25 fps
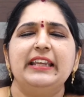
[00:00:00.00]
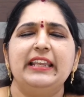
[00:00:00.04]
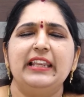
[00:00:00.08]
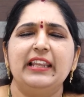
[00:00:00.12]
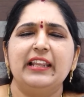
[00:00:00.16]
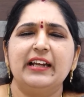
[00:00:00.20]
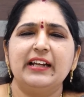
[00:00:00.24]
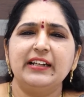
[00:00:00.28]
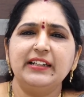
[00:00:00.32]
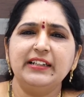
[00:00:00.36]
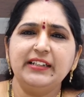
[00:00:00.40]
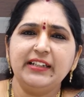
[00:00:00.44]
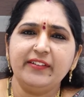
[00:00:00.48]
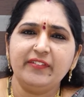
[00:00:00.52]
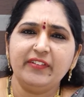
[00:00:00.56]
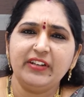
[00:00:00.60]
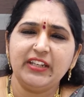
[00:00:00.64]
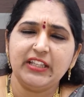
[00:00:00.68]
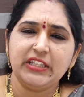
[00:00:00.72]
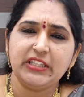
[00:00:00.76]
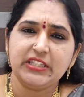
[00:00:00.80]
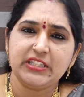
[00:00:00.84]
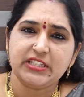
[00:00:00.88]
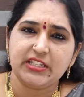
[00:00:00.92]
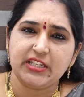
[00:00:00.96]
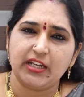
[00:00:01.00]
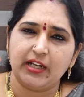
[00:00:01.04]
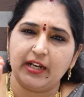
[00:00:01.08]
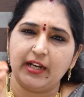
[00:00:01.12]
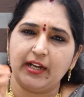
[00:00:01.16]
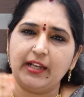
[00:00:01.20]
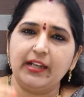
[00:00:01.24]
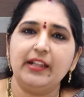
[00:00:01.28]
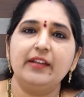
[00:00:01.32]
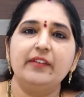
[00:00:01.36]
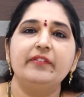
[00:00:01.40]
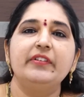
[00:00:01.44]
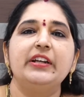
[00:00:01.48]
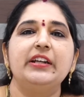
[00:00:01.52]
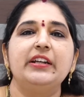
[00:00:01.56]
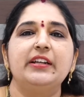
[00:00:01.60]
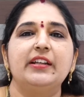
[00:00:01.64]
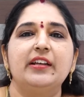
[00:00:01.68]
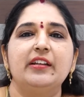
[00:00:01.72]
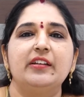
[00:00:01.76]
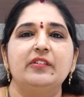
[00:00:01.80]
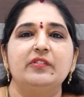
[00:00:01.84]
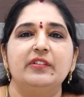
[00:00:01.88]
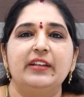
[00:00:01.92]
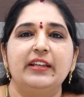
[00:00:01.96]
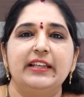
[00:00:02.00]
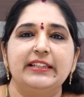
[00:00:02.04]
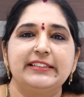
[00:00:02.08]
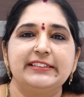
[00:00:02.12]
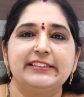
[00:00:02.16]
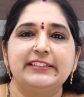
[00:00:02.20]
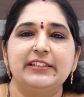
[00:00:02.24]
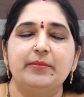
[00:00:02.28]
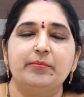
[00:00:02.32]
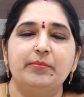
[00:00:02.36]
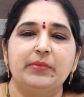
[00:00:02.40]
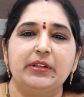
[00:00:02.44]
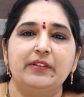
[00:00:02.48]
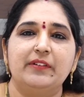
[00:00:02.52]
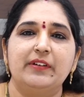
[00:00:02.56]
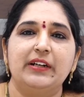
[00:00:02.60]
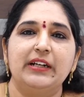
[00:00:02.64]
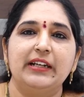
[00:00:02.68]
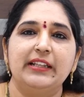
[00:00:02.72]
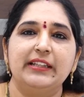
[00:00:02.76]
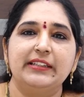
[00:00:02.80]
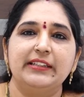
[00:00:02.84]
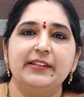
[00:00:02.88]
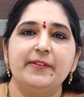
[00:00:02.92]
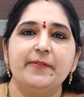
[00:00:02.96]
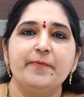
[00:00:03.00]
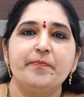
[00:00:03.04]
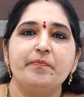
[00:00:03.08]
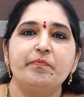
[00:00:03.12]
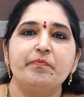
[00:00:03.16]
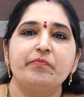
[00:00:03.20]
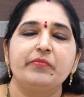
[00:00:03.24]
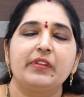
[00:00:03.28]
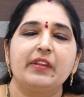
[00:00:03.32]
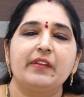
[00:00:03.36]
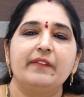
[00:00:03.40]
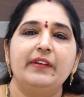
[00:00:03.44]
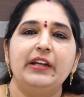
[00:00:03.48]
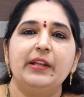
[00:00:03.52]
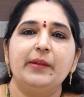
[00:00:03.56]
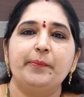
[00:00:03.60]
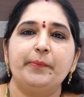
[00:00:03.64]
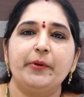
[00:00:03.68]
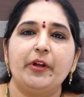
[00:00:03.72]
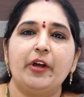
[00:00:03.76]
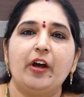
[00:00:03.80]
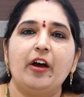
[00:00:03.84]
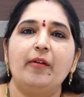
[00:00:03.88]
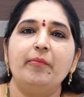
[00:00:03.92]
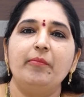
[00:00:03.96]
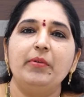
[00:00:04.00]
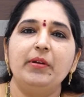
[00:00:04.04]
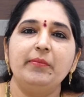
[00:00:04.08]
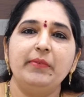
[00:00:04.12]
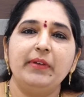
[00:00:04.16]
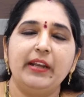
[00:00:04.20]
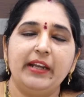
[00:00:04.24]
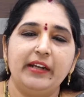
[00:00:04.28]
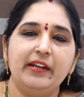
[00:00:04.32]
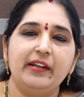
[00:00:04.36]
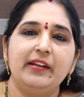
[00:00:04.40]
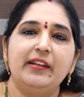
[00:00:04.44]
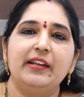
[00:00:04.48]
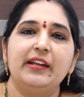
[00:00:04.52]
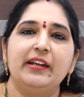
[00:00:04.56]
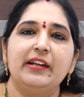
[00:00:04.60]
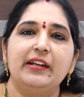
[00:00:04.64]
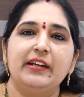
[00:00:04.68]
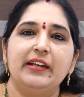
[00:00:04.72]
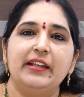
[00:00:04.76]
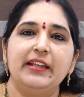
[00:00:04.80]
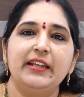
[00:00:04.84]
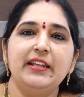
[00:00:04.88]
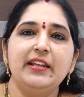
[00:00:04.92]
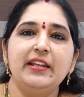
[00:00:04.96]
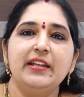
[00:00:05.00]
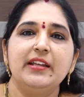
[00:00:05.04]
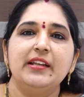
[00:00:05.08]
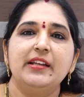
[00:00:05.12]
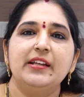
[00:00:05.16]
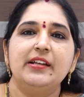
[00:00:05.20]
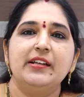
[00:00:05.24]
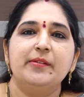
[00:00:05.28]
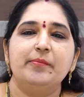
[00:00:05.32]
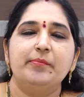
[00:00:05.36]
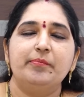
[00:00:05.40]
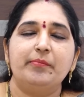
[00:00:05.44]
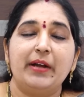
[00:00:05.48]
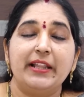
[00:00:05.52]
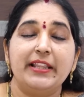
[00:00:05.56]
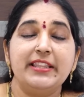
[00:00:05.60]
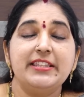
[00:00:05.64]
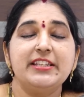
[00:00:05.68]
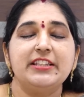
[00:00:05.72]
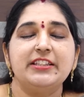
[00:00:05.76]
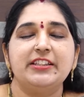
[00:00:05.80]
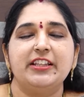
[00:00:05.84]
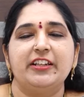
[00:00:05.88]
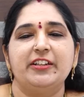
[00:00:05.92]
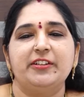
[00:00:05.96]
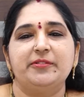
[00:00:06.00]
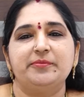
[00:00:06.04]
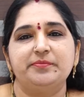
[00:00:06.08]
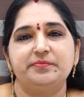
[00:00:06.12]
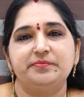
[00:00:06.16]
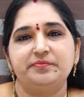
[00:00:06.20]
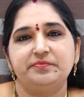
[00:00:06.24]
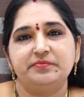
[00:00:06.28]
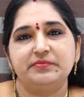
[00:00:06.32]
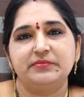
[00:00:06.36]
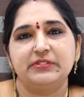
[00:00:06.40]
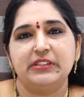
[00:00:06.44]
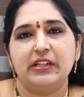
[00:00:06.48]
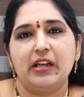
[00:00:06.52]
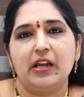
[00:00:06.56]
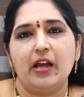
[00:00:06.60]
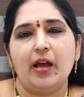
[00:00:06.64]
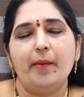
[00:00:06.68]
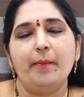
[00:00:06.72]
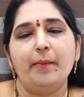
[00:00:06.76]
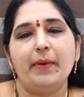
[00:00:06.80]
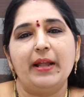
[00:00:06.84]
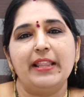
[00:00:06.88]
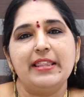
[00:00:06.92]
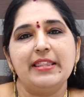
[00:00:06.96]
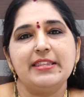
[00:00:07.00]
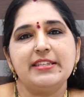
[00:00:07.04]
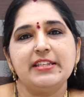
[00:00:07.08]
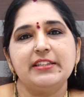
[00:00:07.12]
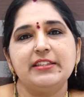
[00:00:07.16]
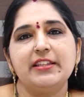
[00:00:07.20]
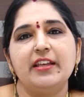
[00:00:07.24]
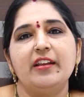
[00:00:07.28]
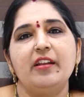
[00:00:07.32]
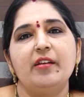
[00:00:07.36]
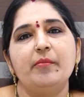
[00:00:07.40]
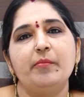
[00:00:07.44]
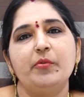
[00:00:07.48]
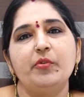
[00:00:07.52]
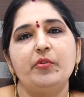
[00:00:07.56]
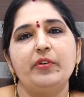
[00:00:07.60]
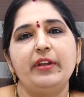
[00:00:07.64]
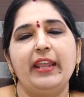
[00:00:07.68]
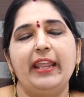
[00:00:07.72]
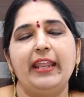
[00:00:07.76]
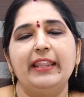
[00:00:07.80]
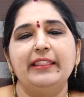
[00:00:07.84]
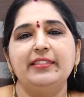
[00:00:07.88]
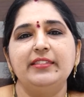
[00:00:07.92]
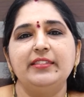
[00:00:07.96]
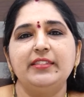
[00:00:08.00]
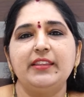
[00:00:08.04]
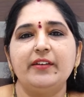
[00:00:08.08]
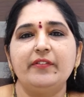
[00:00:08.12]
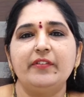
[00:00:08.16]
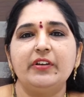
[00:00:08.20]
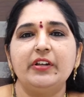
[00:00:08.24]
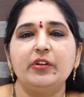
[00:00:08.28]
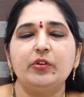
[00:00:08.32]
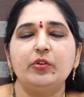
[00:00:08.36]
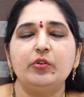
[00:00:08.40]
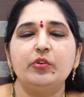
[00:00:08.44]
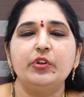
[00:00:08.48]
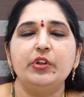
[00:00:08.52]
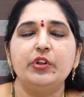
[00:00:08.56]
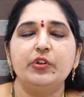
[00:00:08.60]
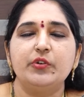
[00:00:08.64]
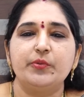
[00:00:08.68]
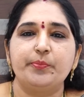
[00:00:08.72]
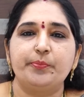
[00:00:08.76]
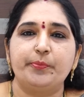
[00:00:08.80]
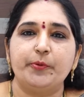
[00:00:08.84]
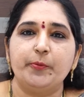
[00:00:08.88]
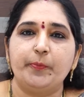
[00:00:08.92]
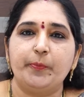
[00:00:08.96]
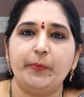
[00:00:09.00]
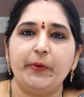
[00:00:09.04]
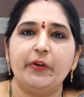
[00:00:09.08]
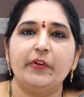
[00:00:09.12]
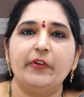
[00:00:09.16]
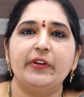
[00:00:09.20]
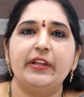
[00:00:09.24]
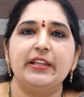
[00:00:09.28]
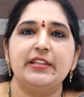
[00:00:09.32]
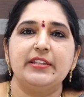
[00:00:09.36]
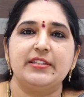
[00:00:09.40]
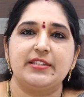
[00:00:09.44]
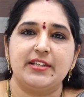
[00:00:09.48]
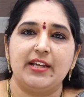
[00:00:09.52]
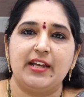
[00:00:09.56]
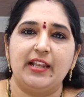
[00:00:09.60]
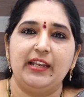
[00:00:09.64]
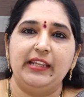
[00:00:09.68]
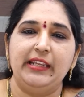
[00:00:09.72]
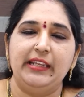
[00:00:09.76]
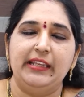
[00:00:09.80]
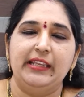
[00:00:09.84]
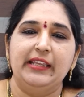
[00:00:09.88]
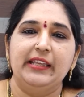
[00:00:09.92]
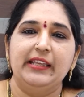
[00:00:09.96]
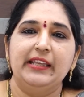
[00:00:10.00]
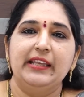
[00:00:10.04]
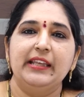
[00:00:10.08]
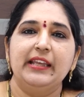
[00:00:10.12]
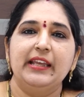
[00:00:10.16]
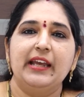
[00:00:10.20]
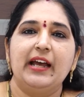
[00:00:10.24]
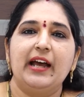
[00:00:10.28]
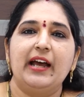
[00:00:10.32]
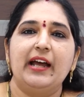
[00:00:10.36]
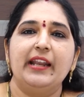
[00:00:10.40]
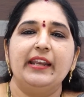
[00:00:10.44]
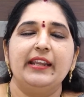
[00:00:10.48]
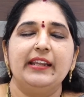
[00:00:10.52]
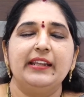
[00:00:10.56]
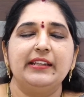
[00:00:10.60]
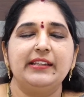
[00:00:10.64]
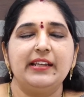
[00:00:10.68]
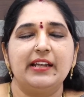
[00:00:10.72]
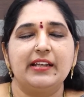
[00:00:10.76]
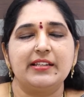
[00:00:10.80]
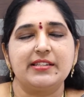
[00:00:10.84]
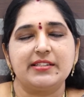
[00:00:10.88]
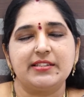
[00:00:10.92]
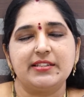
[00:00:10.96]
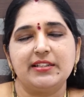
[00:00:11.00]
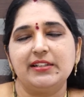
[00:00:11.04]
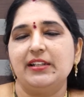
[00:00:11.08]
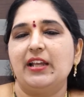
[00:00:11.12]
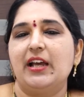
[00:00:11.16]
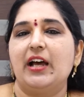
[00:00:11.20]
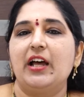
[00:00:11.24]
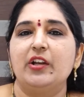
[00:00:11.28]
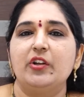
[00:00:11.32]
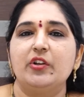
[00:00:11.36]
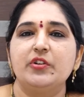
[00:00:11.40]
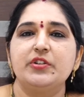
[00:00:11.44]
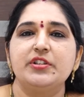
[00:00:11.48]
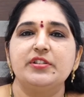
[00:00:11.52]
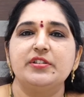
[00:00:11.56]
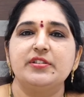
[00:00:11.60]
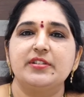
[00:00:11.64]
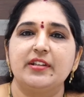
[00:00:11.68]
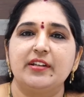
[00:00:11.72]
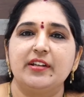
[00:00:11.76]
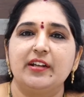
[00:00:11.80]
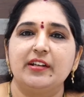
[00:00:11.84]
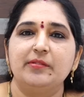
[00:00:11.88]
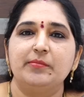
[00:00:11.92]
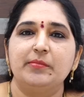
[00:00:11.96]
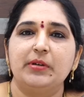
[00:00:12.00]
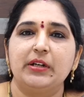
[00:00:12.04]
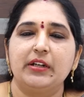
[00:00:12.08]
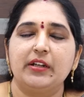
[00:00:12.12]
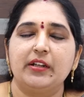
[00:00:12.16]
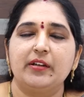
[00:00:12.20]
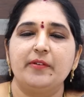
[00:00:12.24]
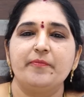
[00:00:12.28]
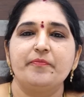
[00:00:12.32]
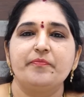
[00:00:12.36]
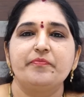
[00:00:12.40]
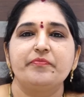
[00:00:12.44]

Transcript: ఇలాంటివి నేను చాలా వింటాను ఎస్ నెంబర్ వాళ్ళది వీళ్ళ ప్రాబ్లం ఏంటి అంటే మంచితనం ఆ మంచితనము ఎంతవరకు ఉపయోగించాలి అనేది అస్సలు ఆలోచించరనమాట